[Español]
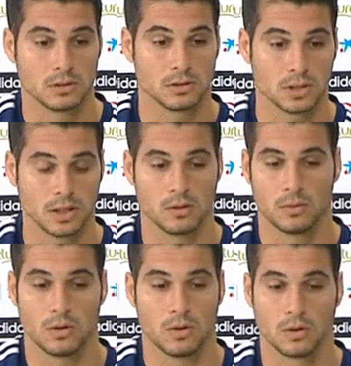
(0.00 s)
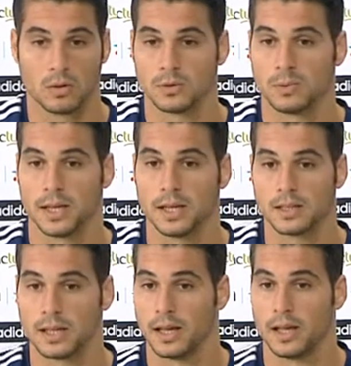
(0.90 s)
no sé cómo, cómo
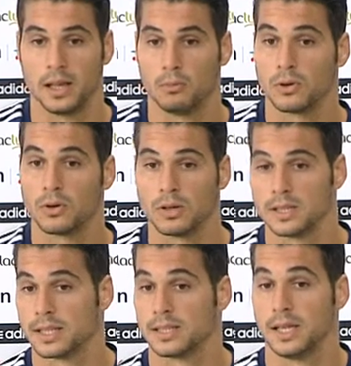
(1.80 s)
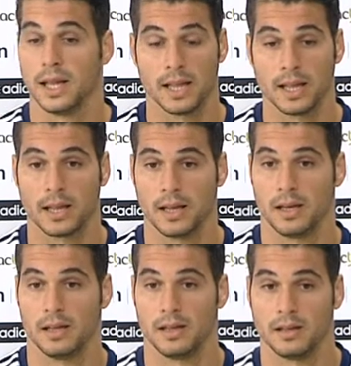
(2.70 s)
explicarte, de, un poco con esa ansiedad
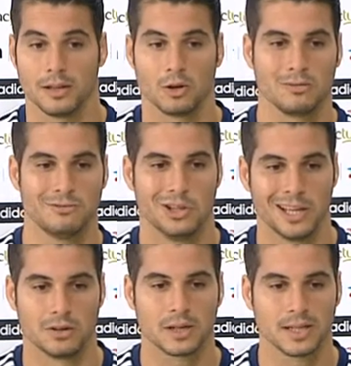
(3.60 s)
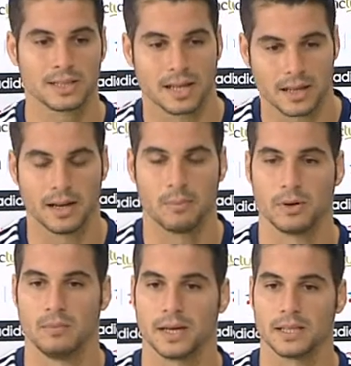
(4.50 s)
de, no, querer salir a
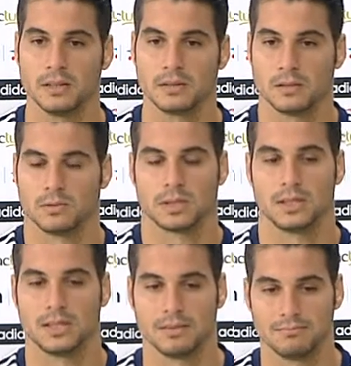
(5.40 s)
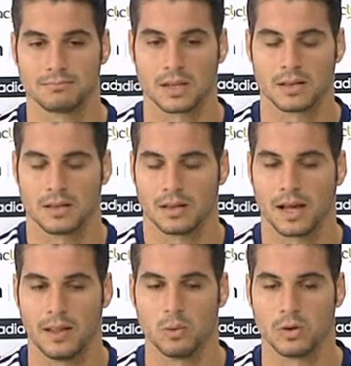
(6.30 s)
por el partido. Tenemos que
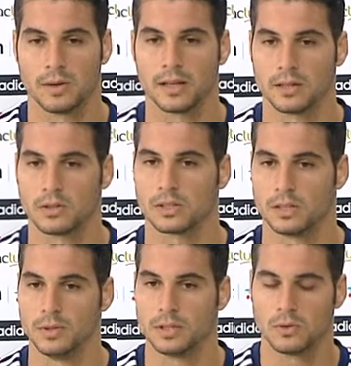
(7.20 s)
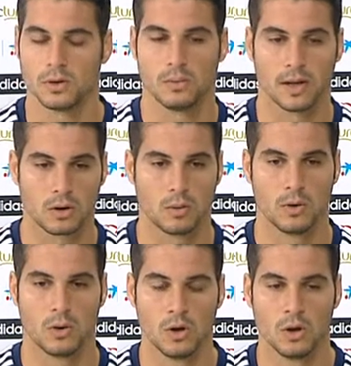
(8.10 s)
cada uno ver dentro de sí mismo y ver
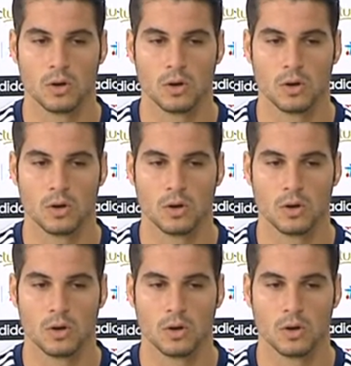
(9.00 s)
cómo,